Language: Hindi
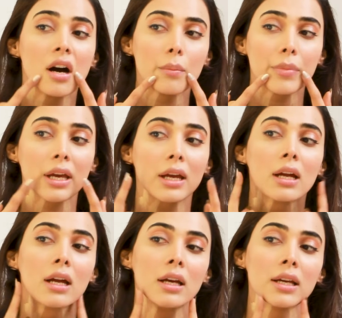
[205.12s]
यहाँ पे
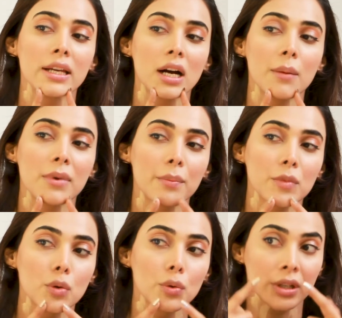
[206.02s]
या यहाँ पे
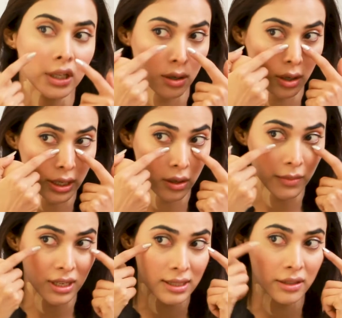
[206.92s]
आपने नोट किया होगा या
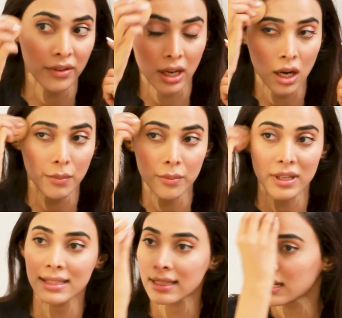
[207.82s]
मैंने सिर्फ यहाँ पे
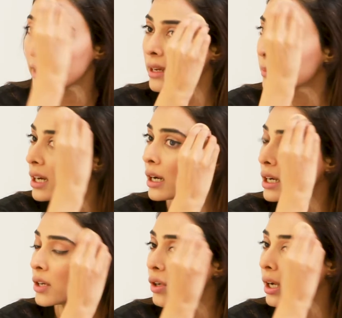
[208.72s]
बेस लगाई है मैं
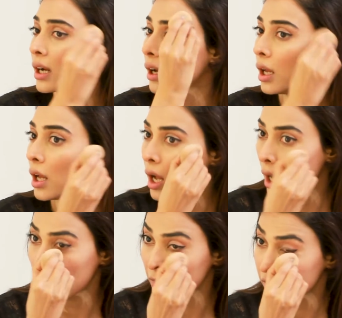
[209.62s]
हर जगह
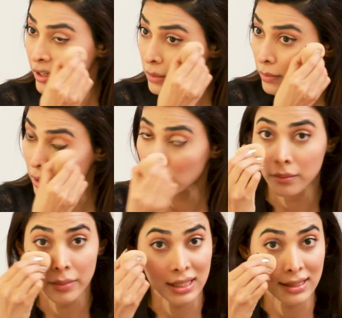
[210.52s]
अपने फेस पर
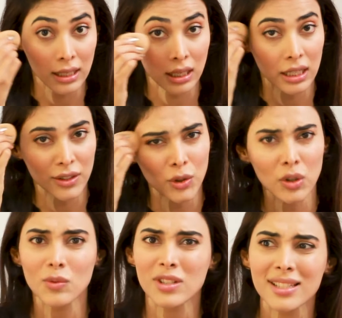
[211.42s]
बेस नहीं लगाती
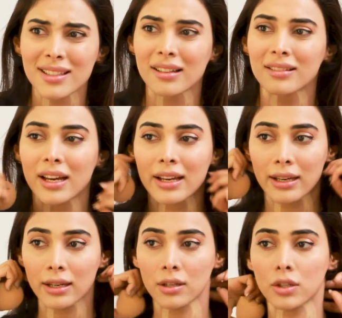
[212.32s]
क्योंकि मुझे ऐसा लगता है
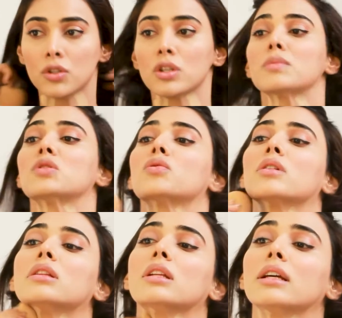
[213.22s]
कि जब
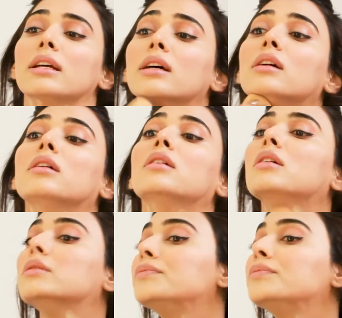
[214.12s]
ज़रूरत नहीं है